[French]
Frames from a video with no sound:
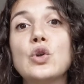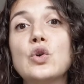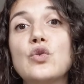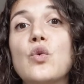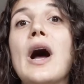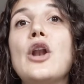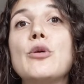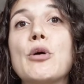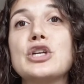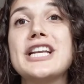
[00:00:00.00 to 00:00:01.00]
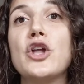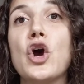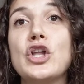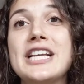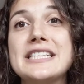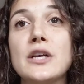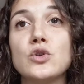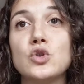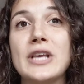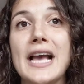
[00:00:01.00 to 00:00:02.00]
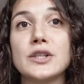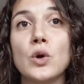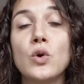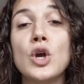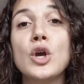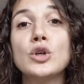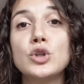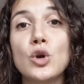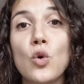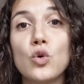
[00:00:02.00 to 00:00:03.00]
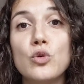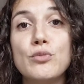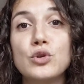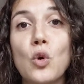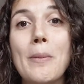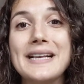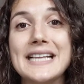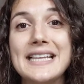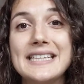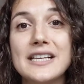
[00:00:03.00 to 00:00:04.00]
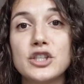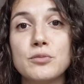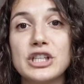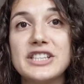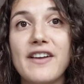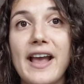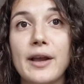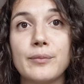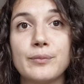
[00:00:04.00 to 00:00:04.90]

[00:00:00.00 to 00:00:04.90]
Toutefois, le projet de renaissance du garçon se conclut plutôt par sa naissance mortifère.